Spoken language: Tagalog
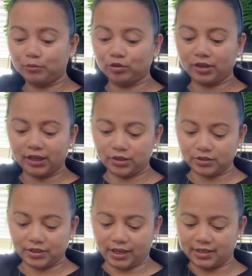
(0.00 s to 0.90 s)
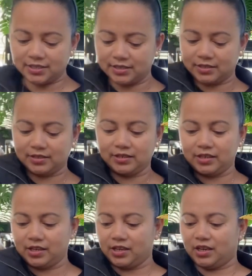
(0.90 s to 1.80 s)
ko na ngayon, guys.
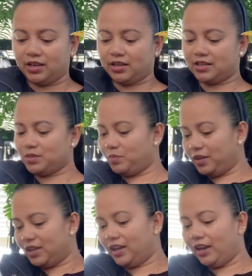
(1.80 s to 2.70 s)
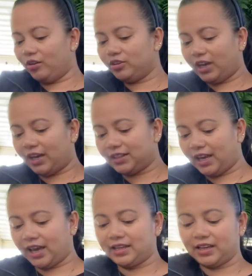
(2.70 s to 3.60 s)
Kasi binigyan ako ni Ate
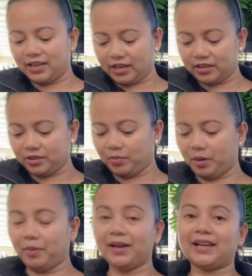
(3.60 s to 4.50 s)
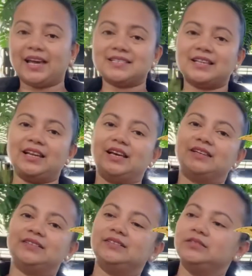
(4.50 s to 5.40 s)
Ana ng iba-ibang klase ng
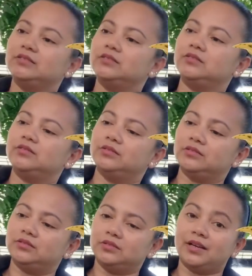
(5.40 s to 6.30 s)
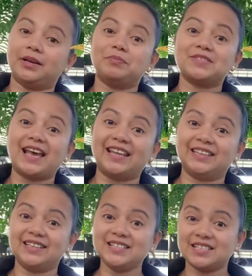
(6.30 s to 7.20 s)

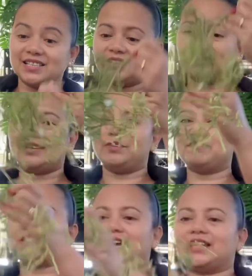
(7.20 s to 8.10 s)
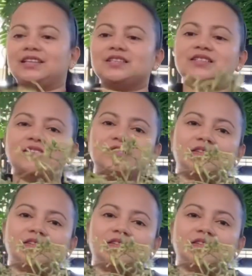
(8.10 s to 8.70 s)
dipsalis. Dipsalis.